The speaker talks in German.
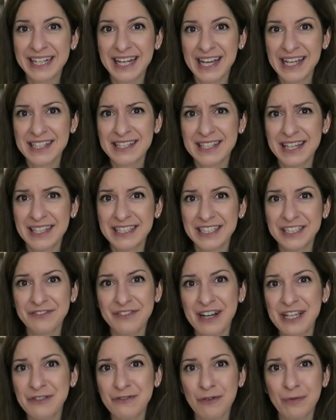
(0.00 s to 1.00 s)
Gleichzeitig
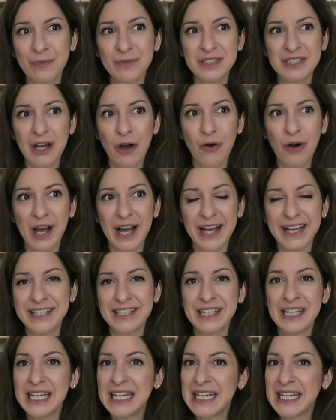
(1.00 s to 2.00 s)
war es für mich auch
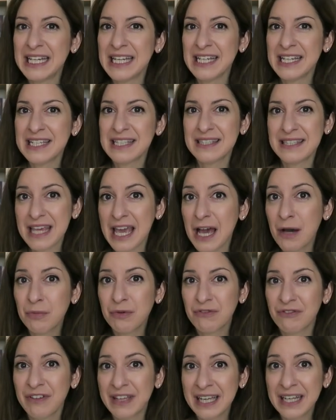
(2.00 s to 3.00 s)
ein sehr
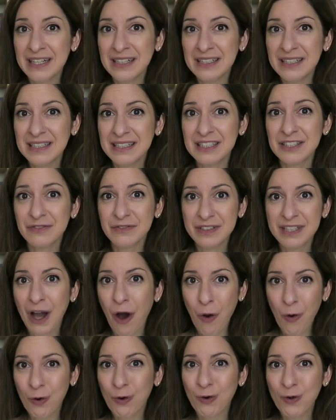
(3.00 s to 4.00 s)
bewegendes
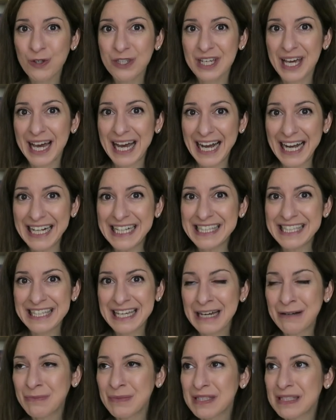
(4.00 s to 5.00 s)
wie auch
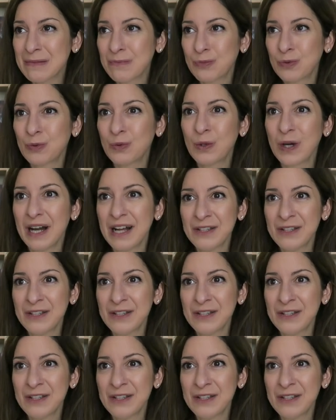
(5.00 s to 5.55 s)
unterhaltsames Buch.